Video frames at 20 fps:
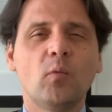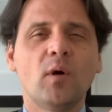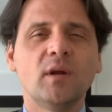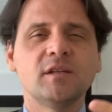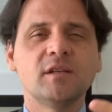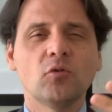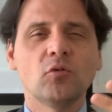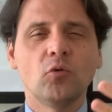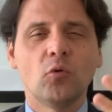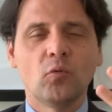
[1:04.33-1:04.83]
quali
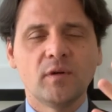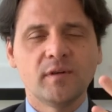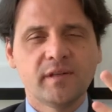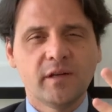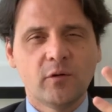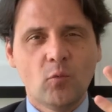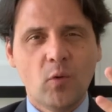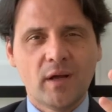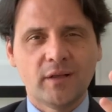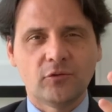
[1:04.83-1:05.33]
sono queste
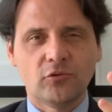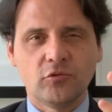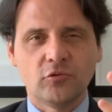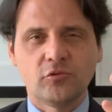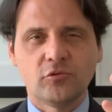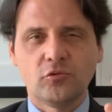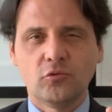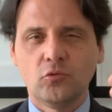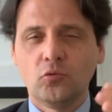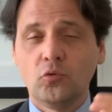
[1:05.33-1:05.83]
quattro
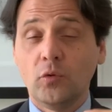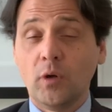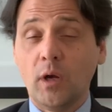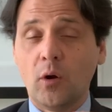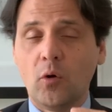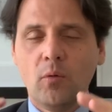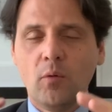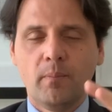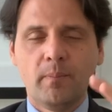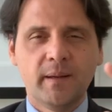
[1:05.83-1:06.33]
strutture
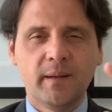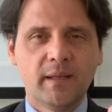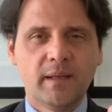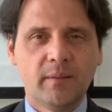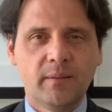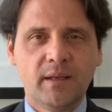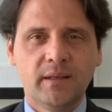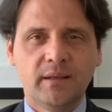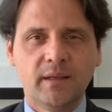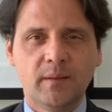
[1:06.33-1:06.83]

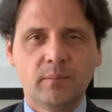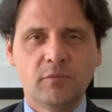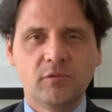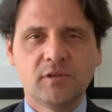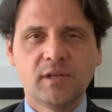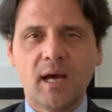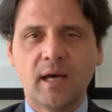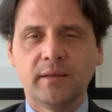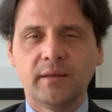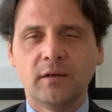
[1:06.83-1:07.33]
completamente
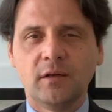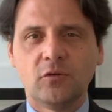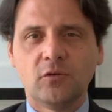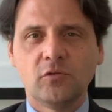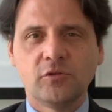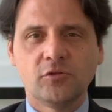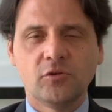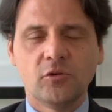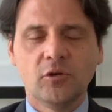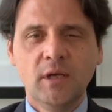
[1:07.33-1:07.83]
abusate nel
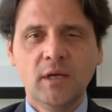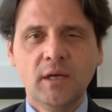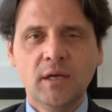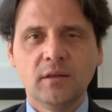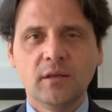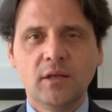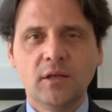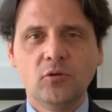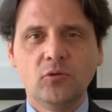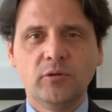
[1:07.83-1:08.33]
corso
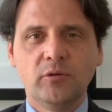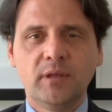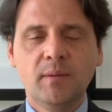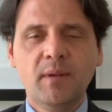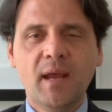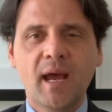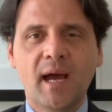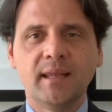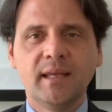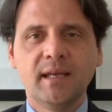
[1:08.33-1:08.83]
degli
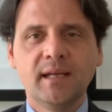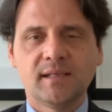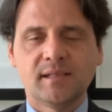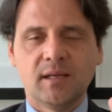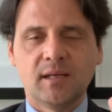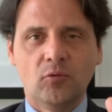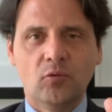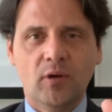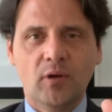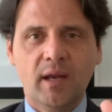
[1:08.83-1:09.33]
ultimi anni che
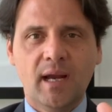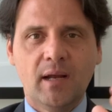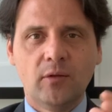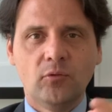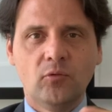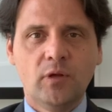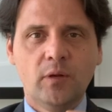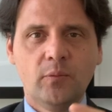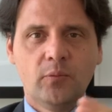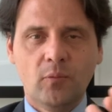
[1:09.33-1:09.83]
stanno
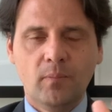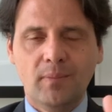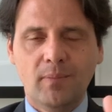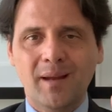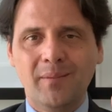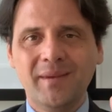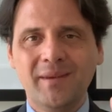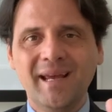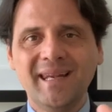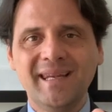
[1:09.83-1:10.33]
creando dei
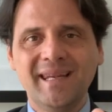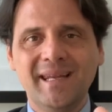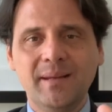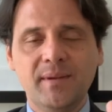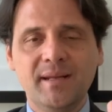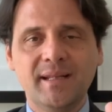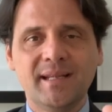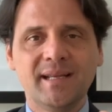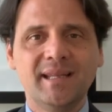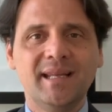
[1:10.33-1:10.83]
problemi al
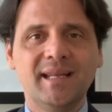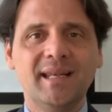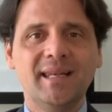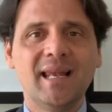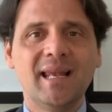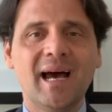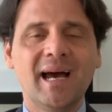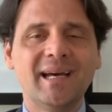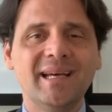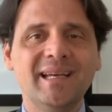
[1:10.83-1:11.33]
limite
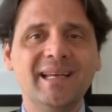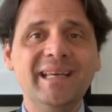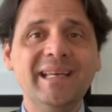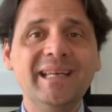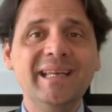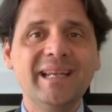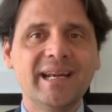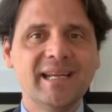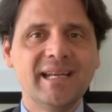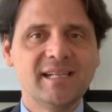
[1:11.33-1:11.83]
della
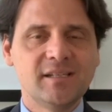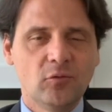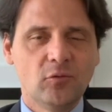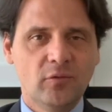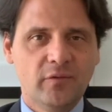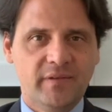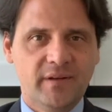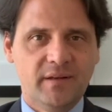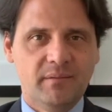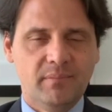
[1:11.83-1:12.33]

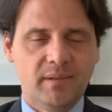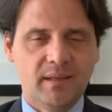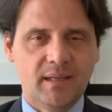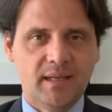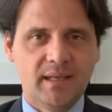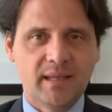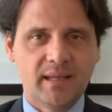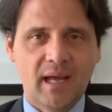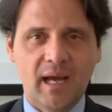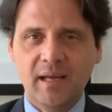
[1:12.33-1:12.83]

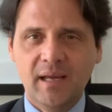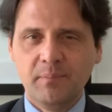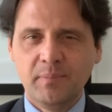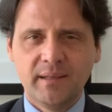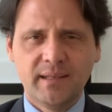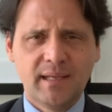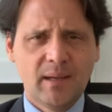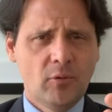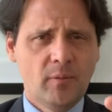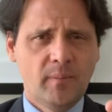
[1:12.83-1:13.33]
irrisolvibilità. E
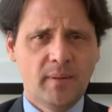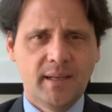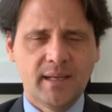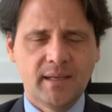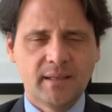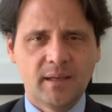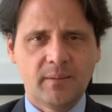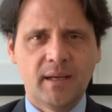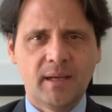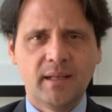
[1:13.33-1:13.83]
partiamo
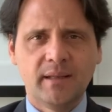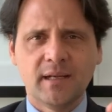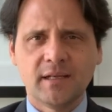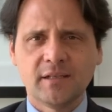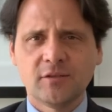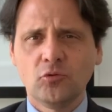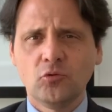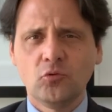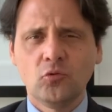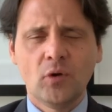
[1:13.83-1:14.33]
immediatamente. La
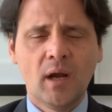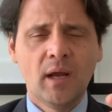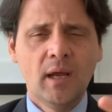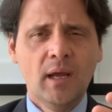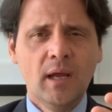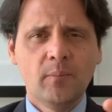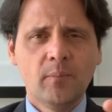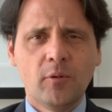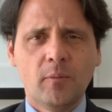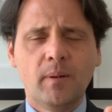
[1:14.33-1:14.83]
struttura
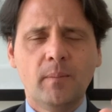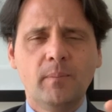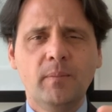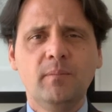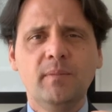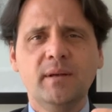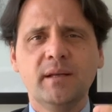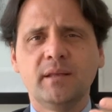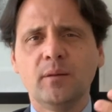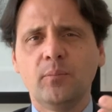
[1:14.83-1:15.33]

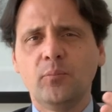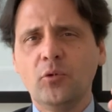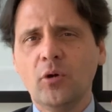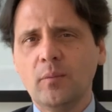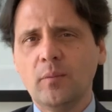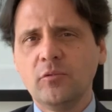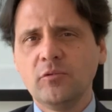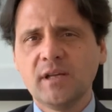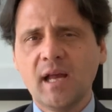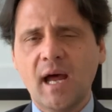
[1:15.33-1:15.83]
probabilmente più
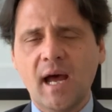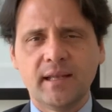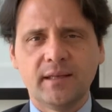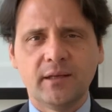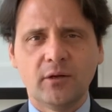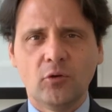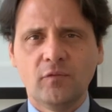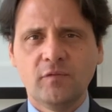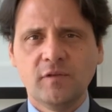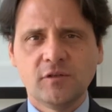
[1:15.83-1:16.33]
abusata
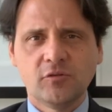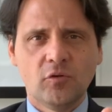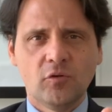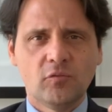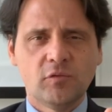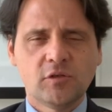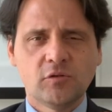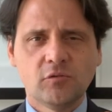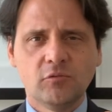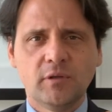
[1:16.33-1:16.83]
che ho visto in
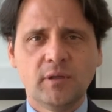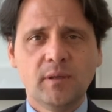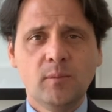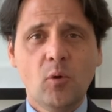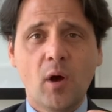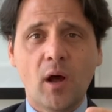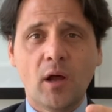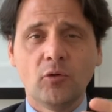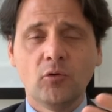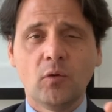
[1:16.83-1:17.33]
quest'ultimo
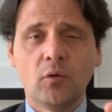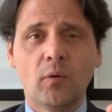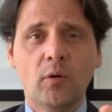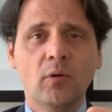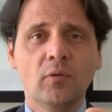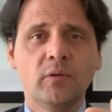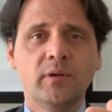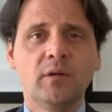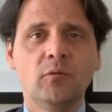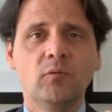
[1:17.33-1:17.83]
anno è
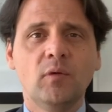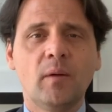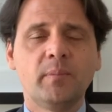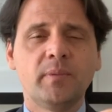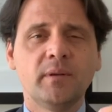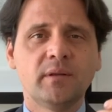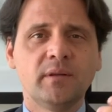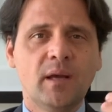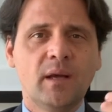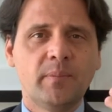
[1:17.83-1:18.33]
quella di, una,
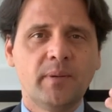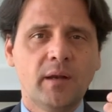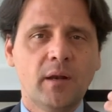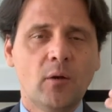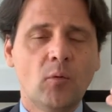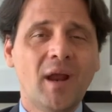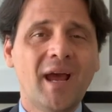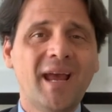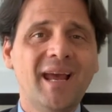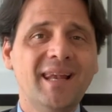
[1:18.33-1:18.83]
di aprire
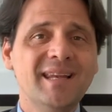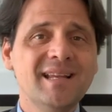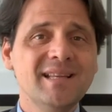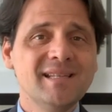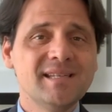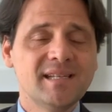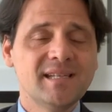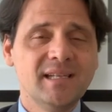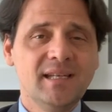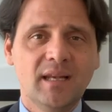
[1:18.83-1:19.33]
una
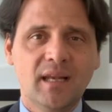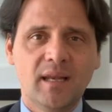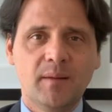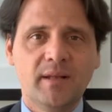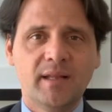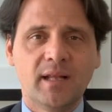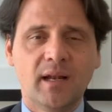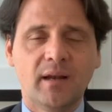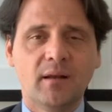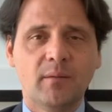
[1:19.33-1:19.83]
LLC,
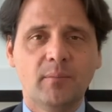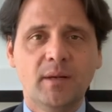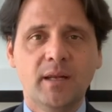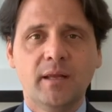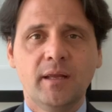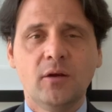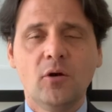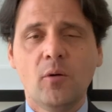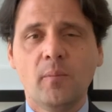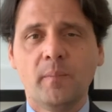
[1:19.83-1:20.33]
Limited
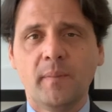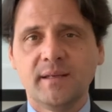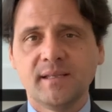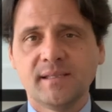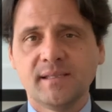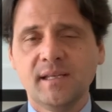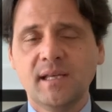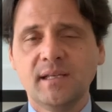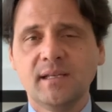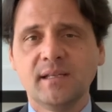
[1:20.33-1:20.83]
Liability
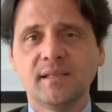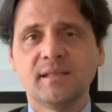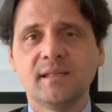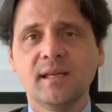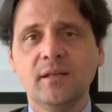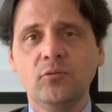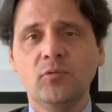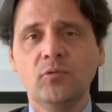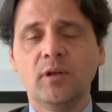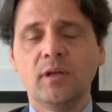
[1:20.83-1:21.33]
Companies, negli
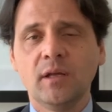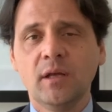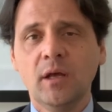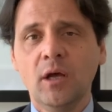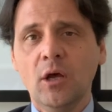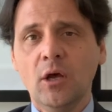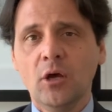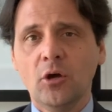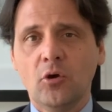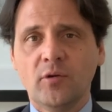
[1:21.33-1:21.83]
Stati Uniti
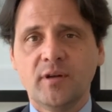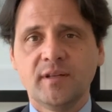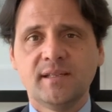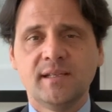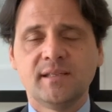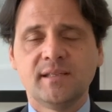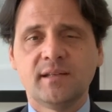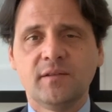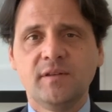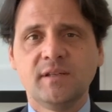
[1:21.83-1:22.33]
con
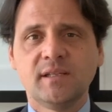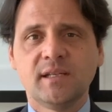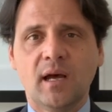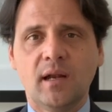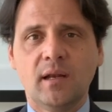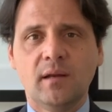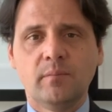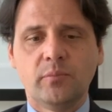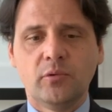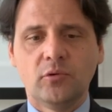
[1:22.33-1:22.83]
residenza
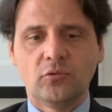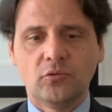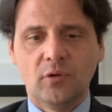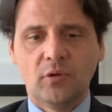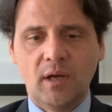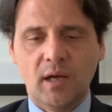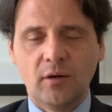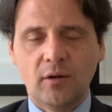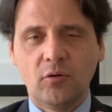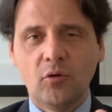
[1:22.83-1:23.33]
fiscale in
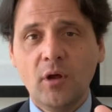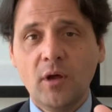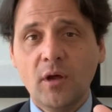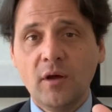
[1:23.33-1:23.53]
Portogallo.